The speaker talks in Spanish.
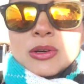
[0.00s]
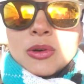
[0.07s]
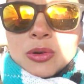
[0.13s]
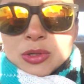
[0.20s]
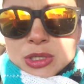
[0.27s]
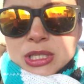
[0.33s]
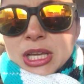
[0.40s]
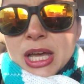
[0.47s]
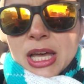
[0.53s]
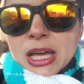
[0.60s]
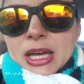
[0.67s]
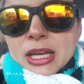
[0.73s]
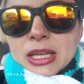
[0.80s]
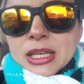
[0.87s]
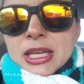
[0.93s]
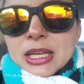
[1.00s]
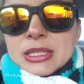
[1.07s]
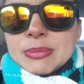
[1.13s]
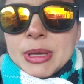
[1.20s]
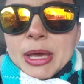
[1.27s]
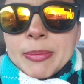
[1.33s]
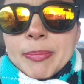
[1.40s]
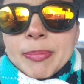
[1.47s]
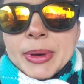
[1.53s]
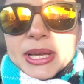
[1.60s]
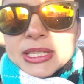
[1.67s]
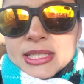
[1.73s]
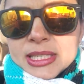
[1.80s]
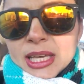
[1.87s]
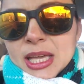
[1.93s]
O sea, y es bien
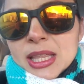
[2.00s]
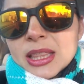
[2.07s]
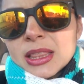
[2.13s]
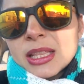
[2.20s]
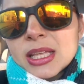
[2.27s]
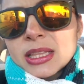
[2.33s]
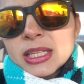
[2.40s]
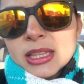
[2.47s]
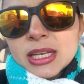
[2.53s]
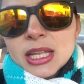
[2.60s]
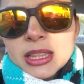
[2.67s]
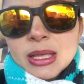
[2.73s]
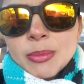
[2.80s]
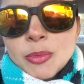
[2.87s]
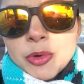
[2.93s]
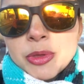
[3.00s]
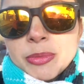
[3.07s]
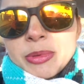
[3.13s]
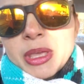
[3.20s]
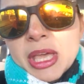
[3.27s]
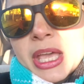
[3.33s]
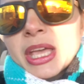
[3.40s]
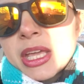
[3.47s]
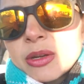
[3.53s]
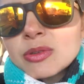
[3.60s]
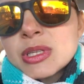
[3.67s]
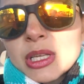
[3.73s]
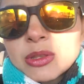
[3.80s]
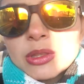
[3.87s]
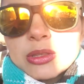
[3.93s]
paciente, te trata muy bien, o
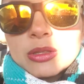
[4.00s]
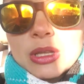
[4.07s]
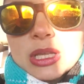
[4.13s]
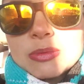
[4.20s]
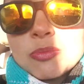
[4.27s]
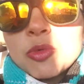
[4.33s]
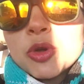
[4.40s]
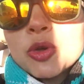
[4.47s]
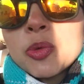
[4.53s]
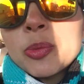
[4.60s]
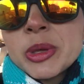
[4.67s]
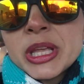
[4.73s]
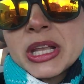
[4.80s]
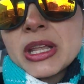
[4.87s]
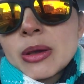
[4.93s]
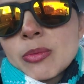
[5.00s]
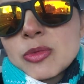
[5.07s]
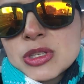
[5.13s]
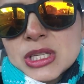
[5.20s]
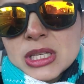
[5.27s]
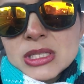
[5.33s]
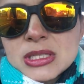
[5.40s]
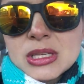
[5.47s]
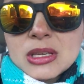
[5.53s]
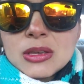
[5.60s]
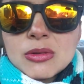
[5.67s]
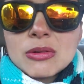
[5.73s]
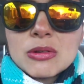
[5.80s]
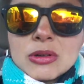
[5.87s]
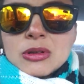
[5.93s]
sea, es muy humilde, muy
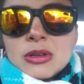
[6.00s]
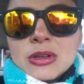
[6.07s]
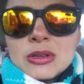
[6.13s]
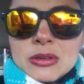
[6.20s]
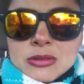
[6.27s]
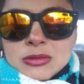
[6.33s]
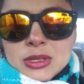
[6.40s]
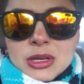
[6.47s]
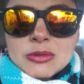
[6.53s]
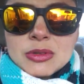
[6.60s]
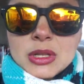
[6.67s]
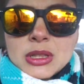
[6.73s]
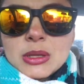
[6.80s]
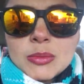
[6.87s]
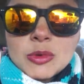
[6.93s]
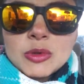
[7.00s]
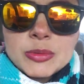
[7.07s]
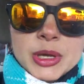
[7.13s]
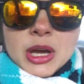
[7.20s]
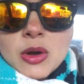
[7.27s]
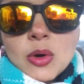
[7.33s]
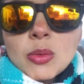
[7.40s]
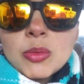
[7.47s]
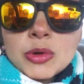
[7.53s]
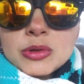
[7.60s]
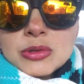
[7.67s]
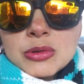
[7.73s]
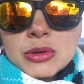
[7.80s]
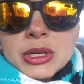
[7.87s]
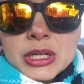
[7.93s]
sencillo. O sea, nos sentimos bien
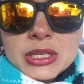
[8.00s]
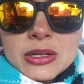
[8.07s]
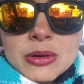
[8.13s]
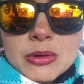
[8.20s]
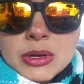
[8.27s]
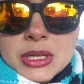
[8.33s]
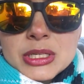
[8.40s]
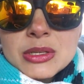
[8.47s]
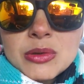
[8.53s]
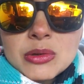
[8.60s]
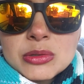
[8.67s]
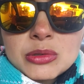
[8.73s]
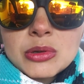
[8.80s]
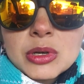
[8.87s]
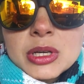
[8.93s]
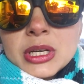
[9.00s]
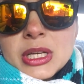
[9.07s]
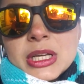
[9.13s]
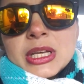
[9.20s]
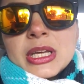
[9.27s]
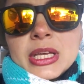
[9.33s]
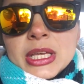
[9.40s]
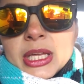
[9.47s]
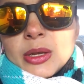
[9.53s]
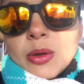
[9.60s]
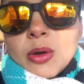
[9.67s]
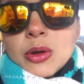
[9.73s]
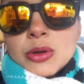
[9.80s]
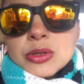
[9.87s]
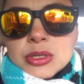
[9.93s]
cómodos con ese, con ese doctor. Y
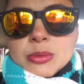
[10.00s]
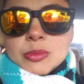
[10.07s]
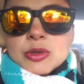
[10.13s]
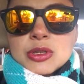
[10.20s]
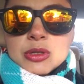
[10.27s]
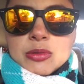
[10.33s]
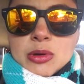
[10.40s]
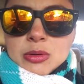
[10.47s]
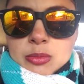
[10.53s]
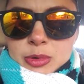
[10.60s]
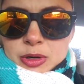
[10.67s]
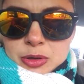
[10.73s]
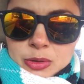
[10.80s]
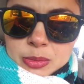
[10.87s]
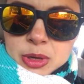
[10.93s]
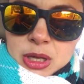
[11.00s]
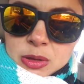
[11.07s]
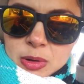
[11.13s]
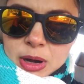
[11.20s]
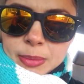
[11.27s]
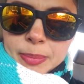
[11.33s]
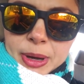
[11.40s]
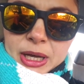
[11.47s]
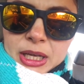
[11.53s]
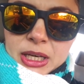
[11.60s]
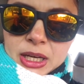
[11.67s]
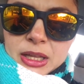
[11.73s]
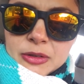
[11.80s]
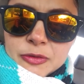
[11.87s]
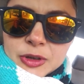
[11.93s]
luego nos hemos ido, bueno, yo me he ido a la
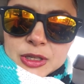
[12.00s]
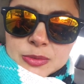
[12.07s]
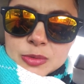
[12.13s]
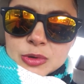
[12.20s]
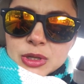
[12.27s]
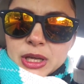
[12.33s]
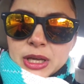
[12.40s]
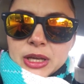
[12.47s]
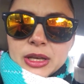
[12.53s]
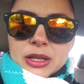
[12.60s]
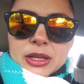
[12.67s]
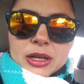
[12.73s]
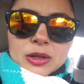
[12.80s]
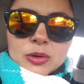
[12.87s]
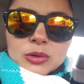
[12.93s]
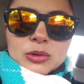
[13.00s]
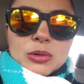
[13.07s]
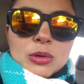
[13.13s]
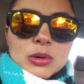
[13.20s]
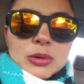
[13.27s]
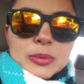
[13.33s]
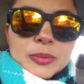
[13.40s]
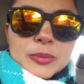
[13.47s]
página de Facebook de él, del doctor,